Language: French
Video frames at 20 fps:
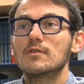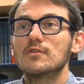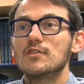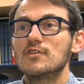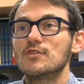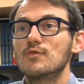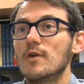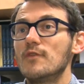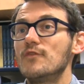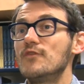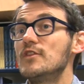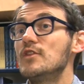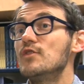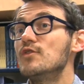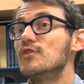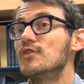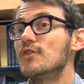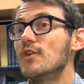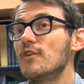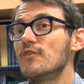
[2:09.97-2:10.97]
que ce soit
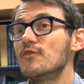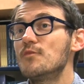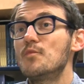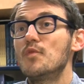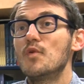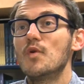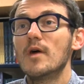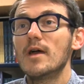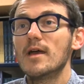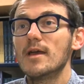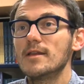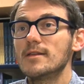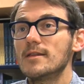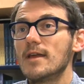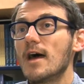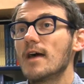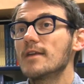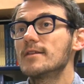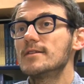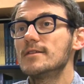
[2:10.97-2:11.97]
philosophes, poètes,
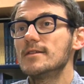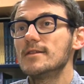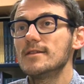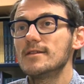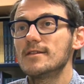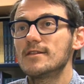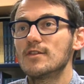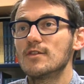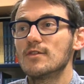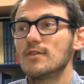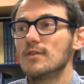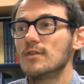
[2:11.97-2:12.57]
artistes,